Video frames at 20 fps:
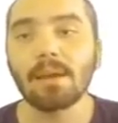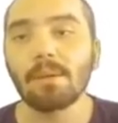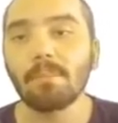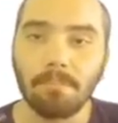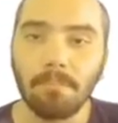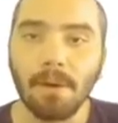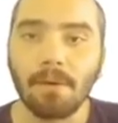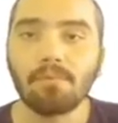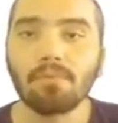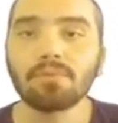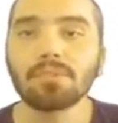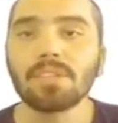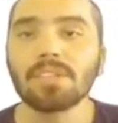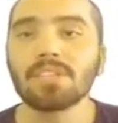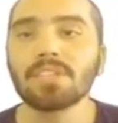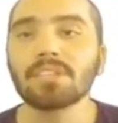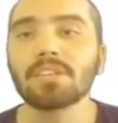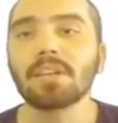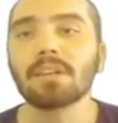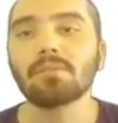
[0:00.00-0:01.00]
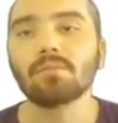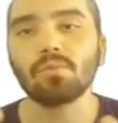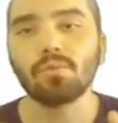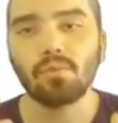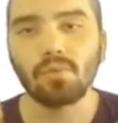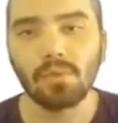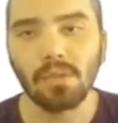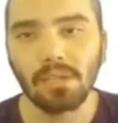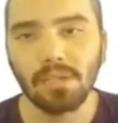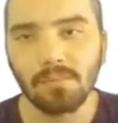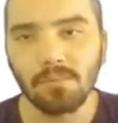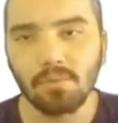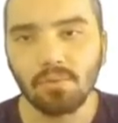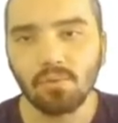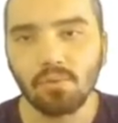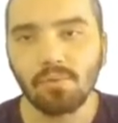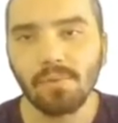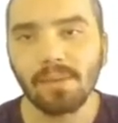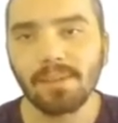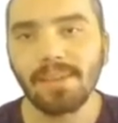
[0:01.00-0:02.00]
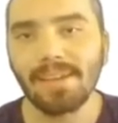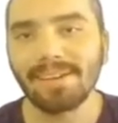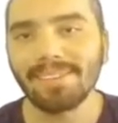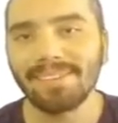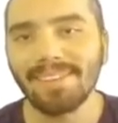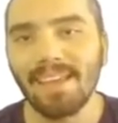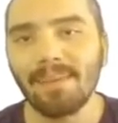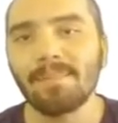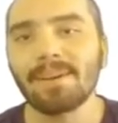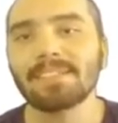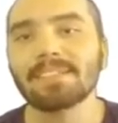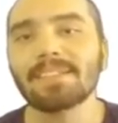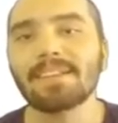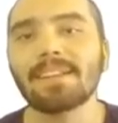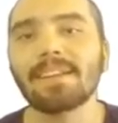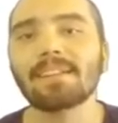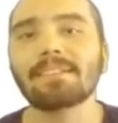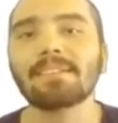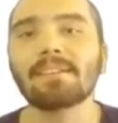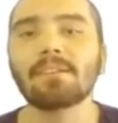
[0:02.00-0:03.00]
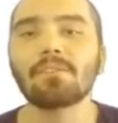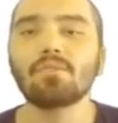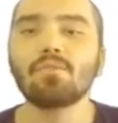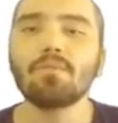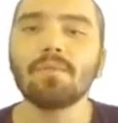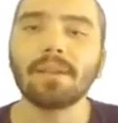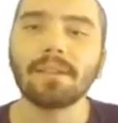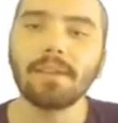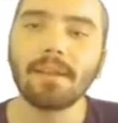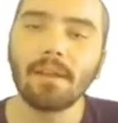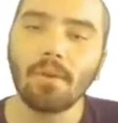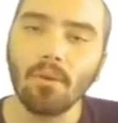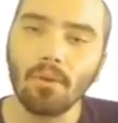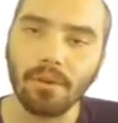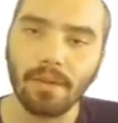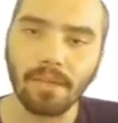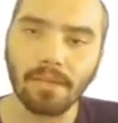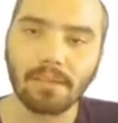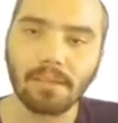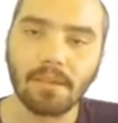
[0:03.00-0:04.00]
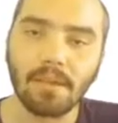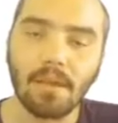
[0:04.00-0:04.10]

bavul taşırken uyguladığımız kuvvetler temas gerektiren kuvvetlere örnek.